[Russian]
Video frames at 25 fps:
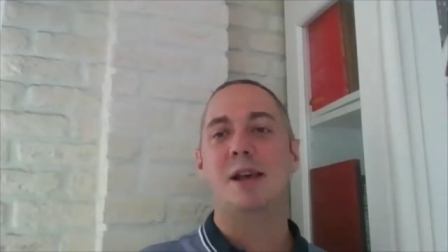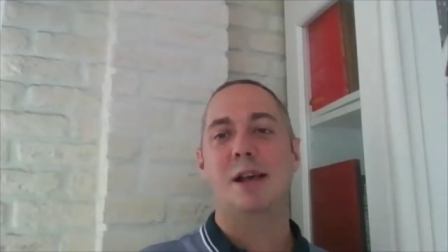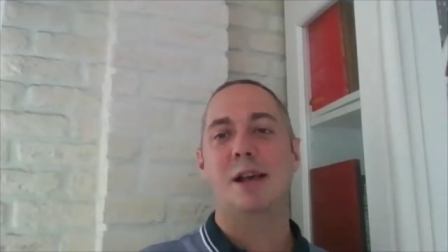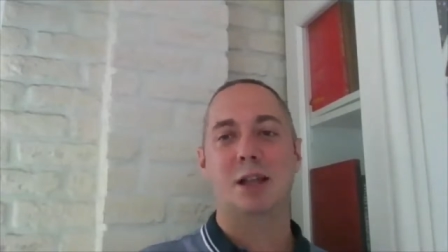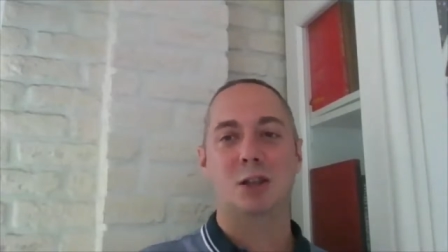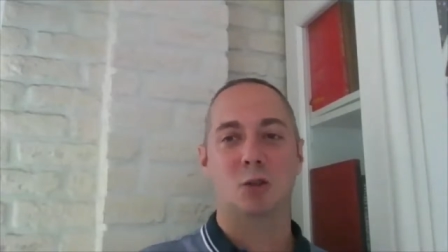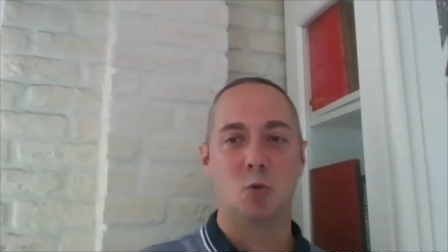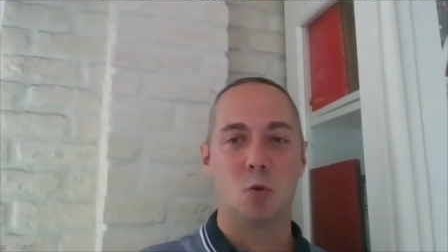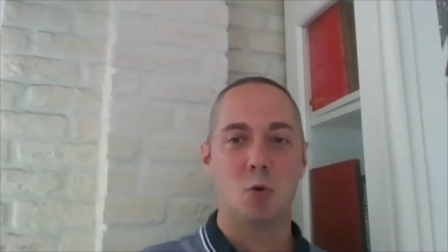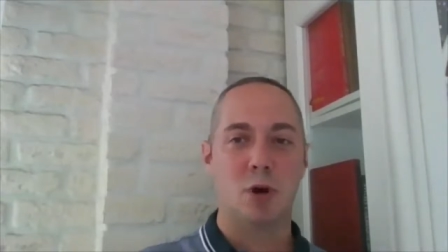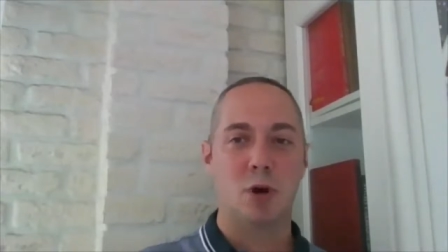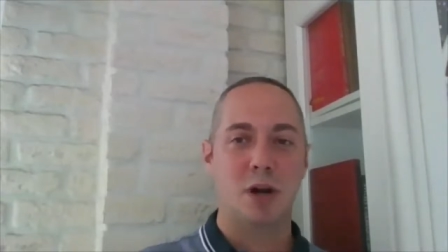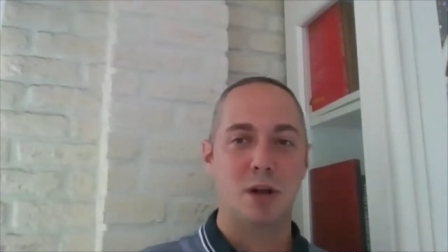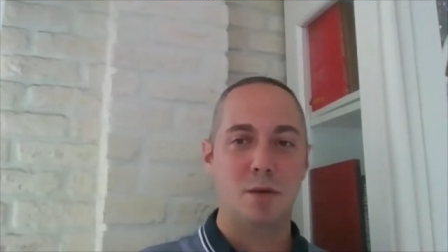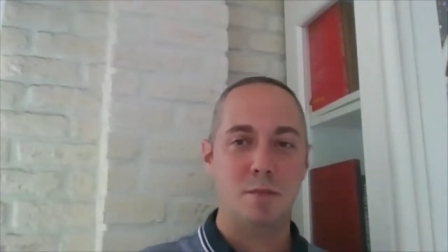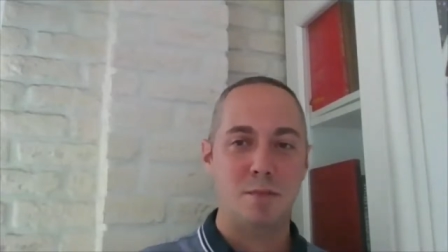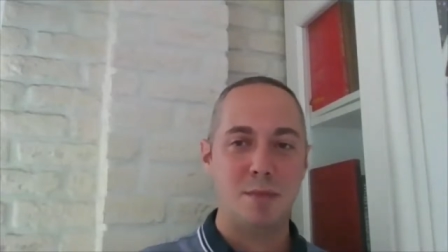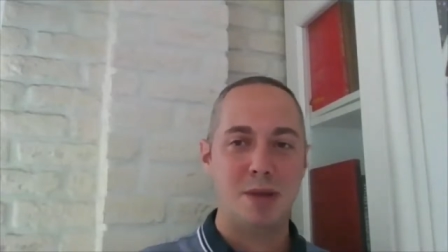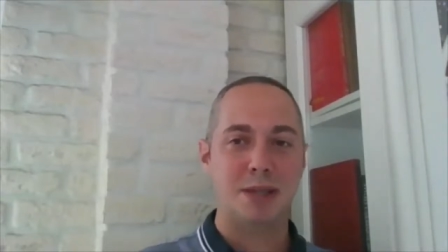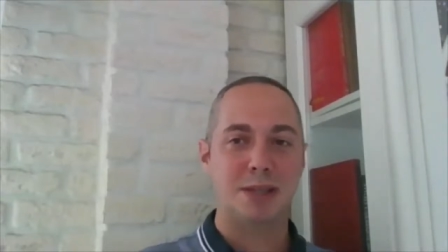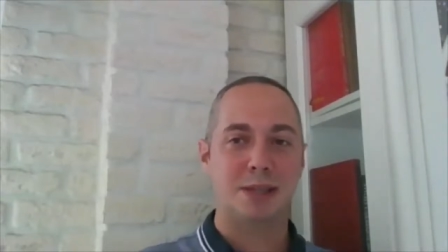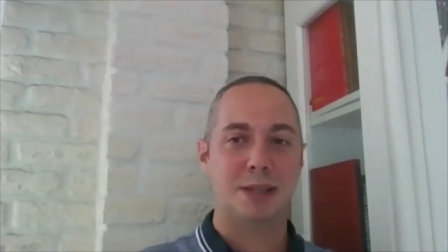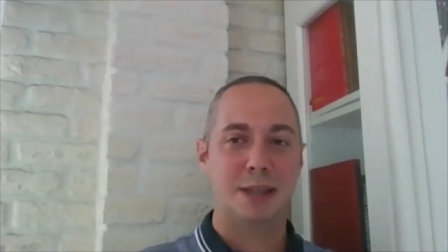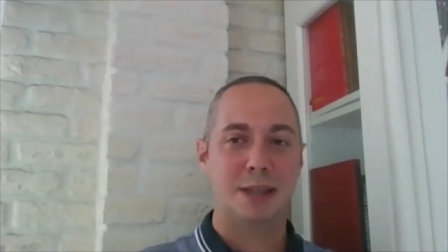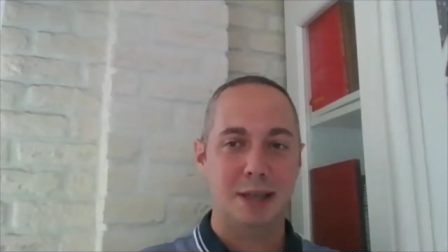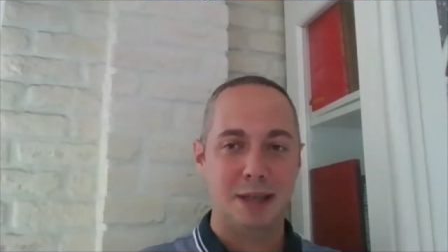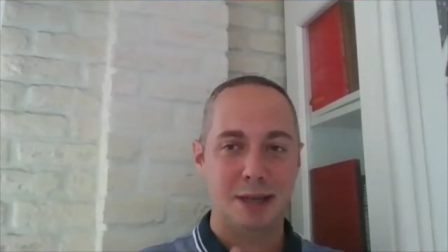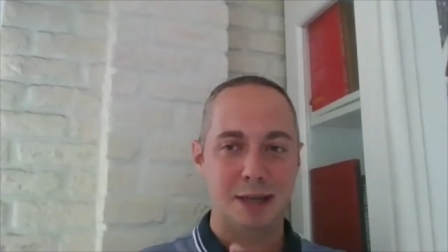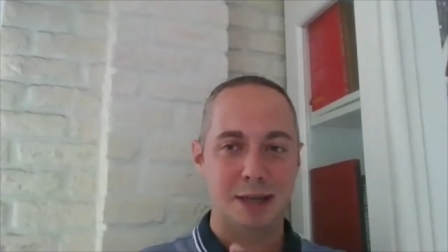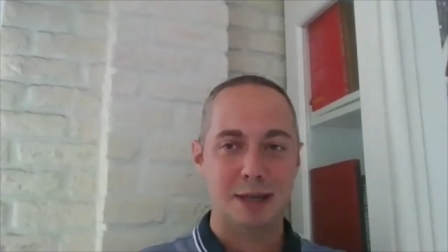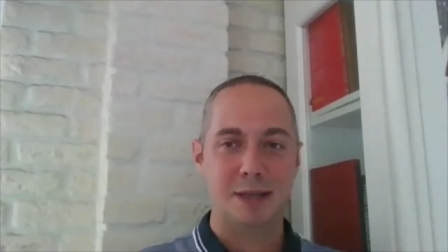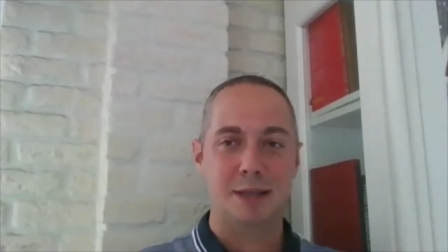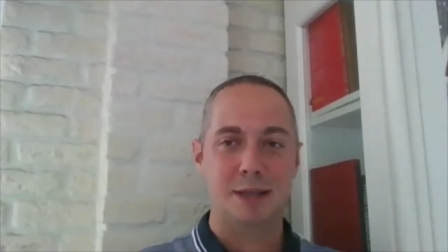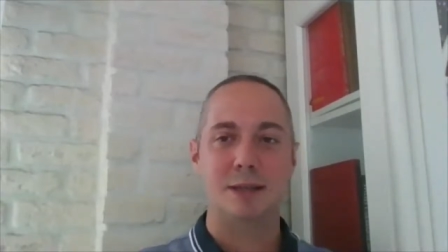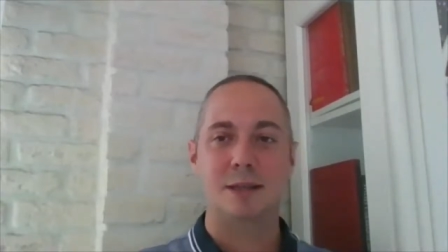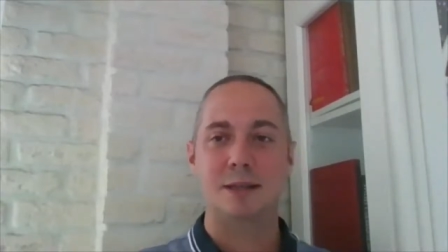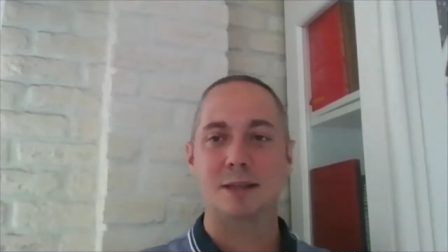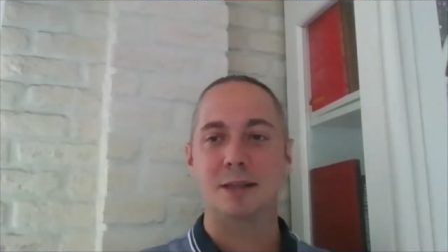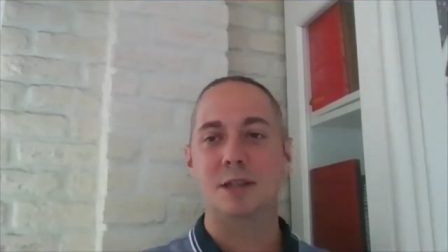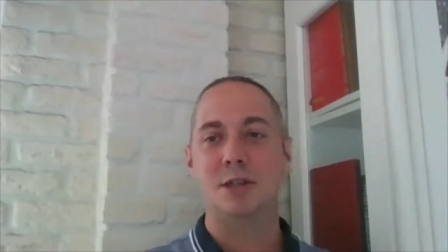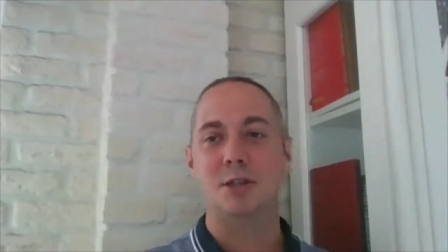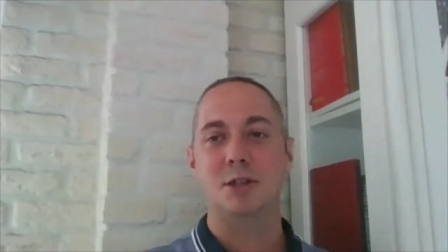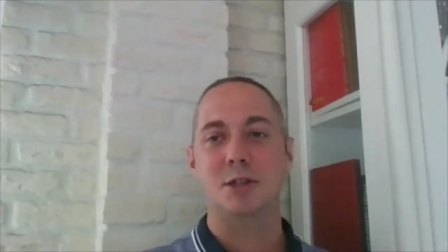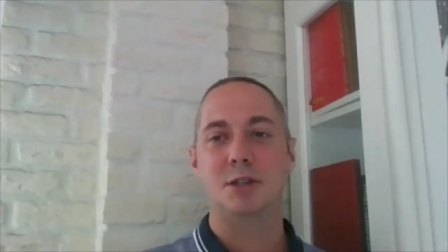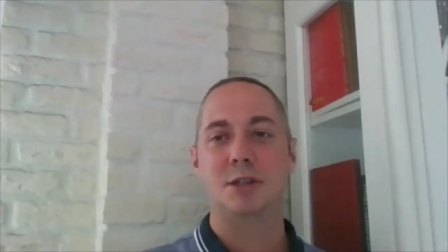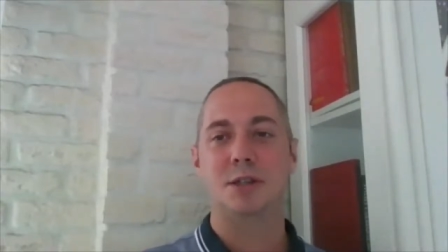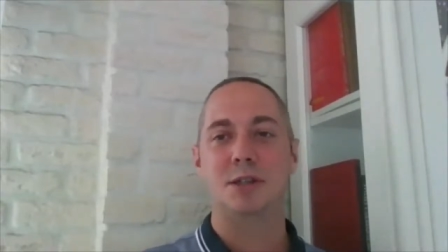которые местная значит,